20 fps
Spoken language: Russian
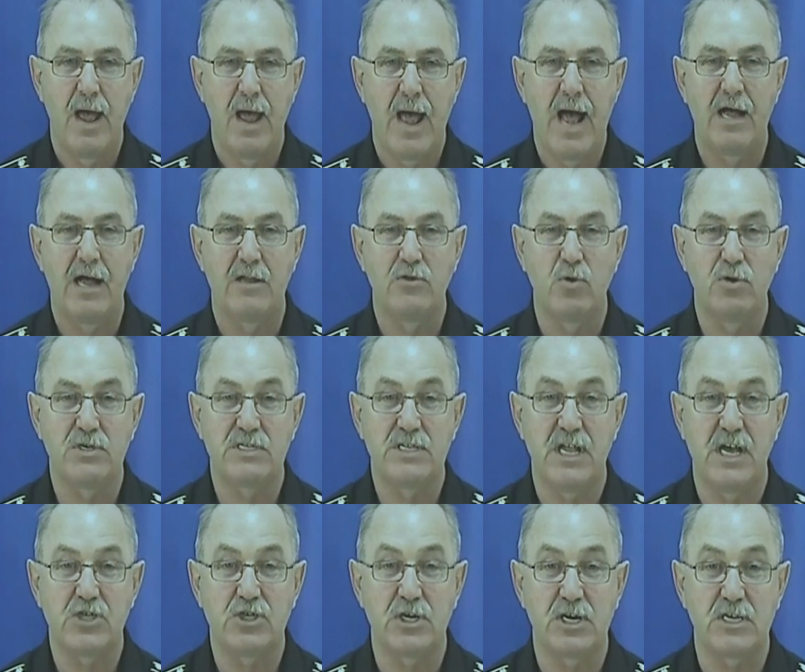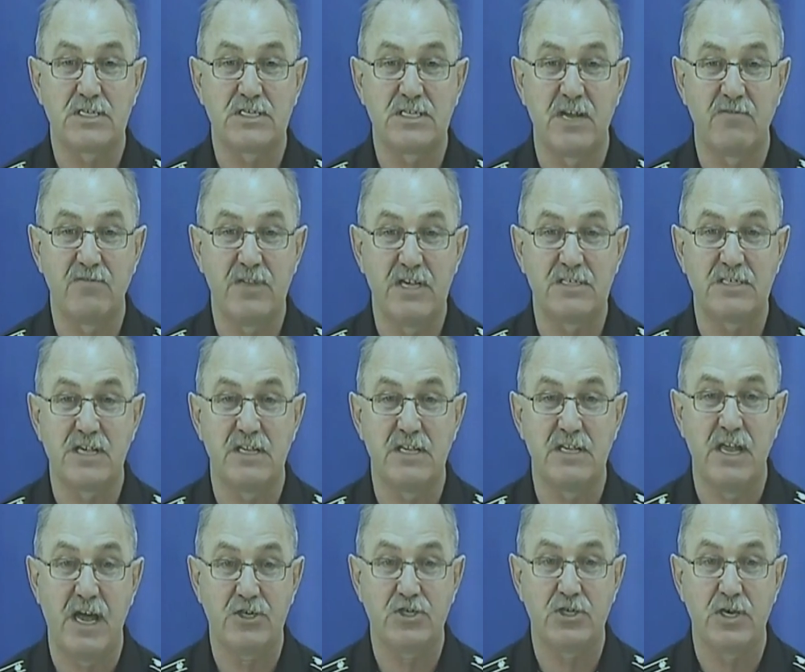Одной из наших основных
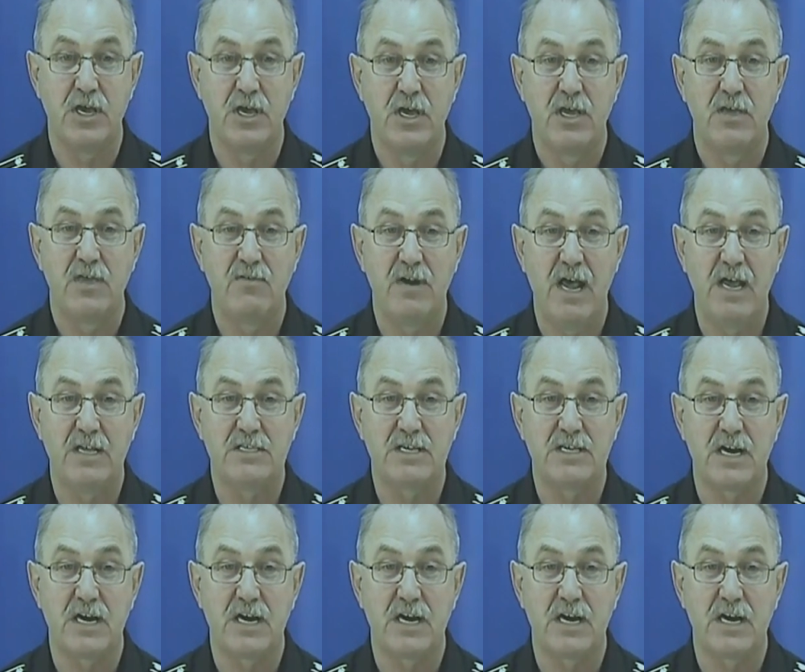задач является